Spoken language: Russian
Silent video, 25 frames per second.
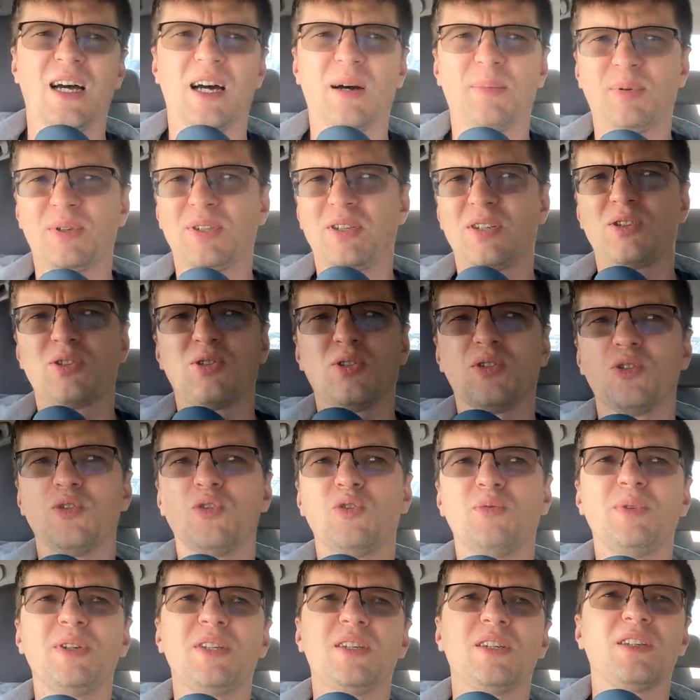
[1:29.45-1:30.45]

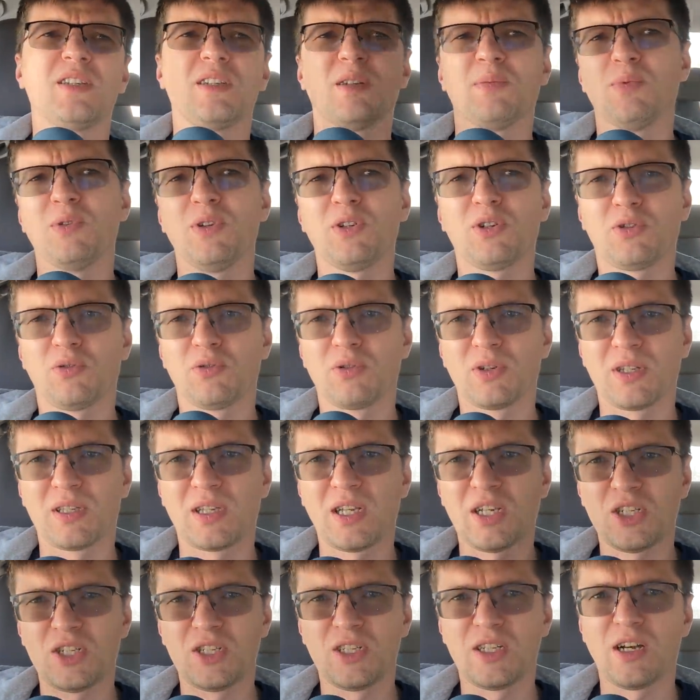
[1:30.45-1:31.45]
оппозиционную мысль, тем более, что он
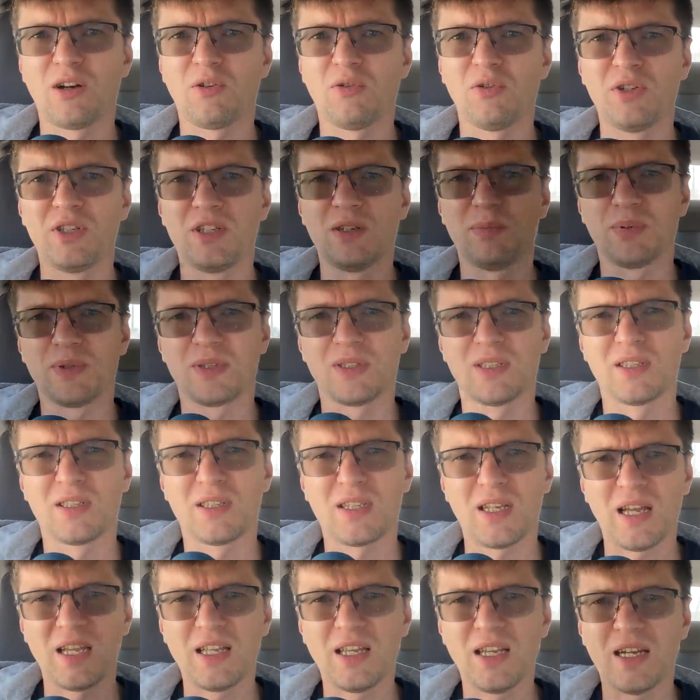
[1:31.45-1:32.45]
даже никакой не
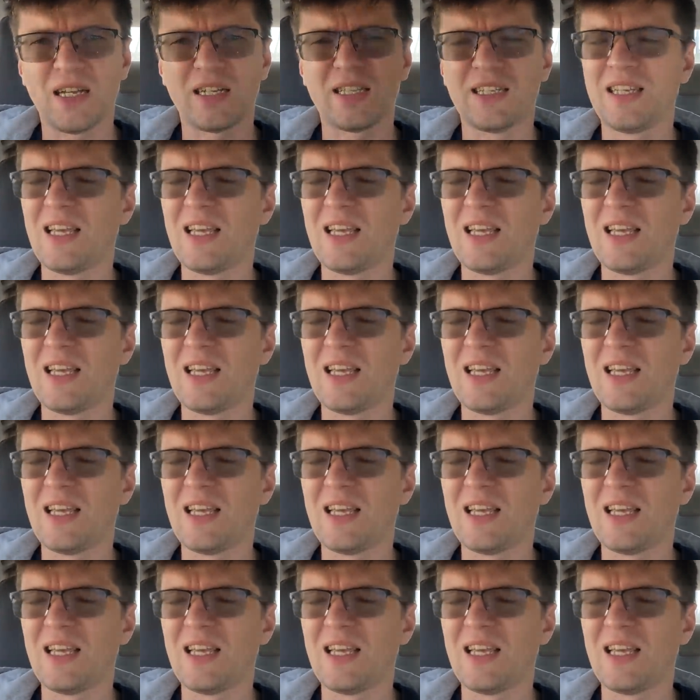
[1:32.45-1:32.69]
оппозиционер,